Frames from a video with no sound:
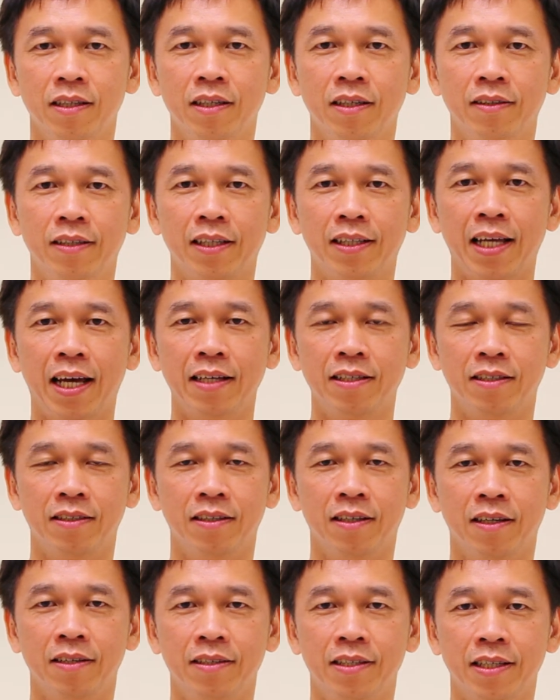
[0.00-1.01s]
那它其实
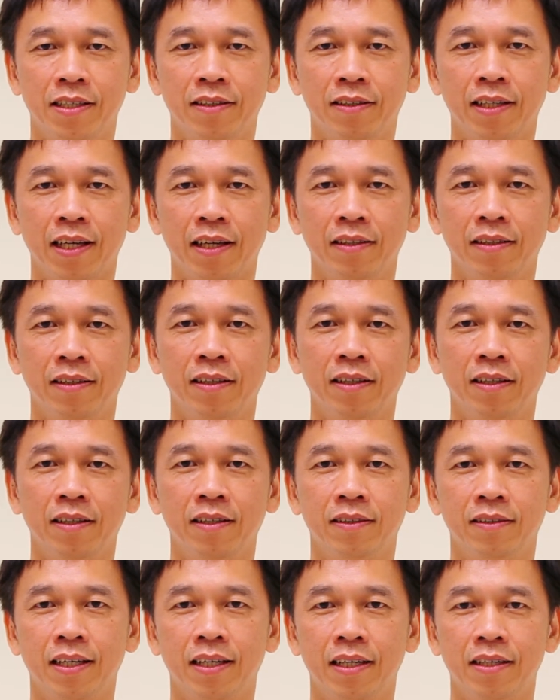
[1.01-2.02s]
很简单。
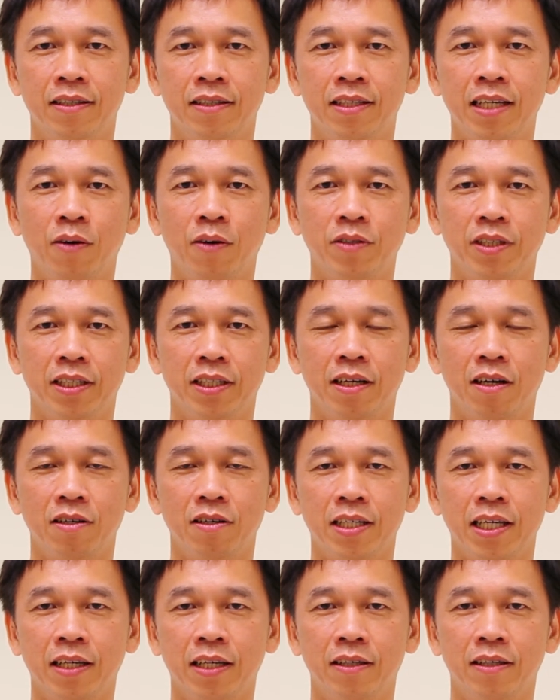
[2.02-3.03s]
那以下我介绍
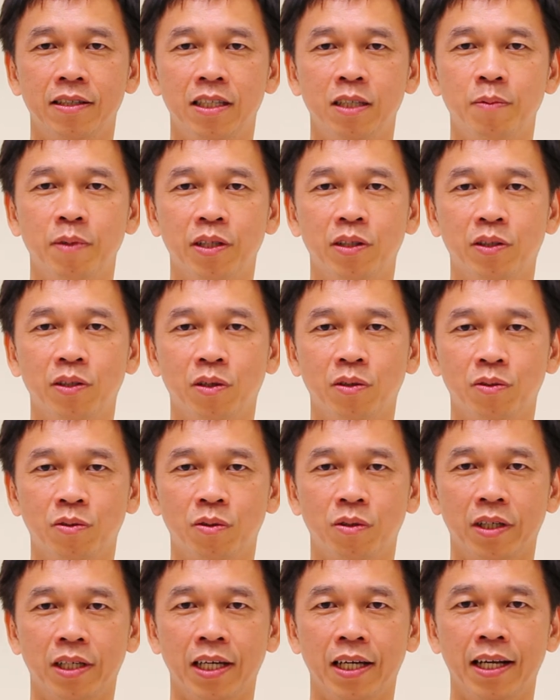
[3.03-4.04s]
3个基本动
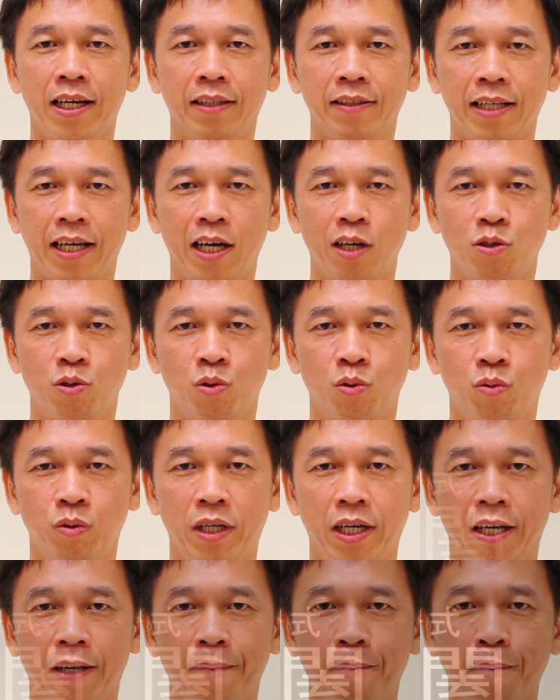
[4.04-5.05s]
作，可以让大家舒压。